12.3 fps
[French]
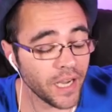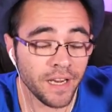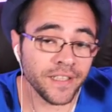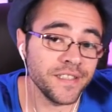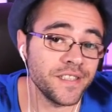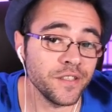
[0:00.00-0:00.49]

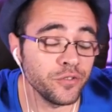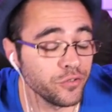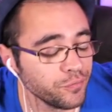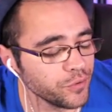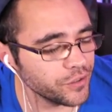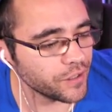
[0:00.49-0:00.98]
Allez, salut tout
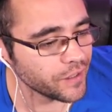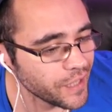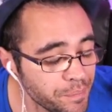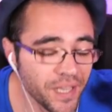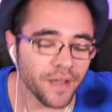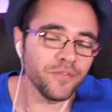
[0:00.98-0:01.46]
le monde
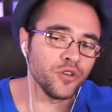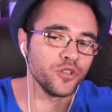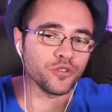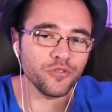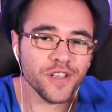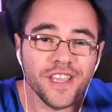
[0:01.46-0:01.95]
et bienvenue
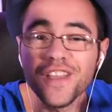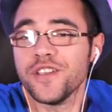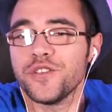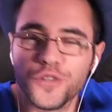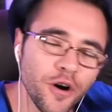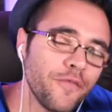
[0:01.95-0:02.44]
aujourd'hui
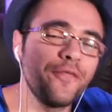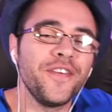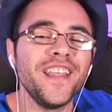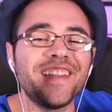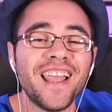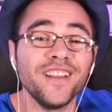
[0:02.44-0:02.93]
sur
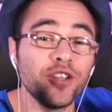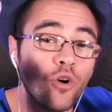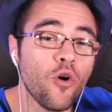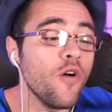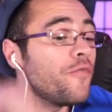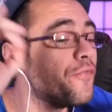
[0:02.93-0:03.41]
Feed and
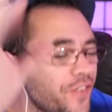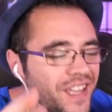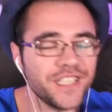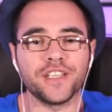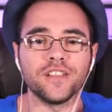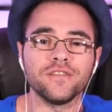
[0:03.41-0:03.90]
Grow Fish.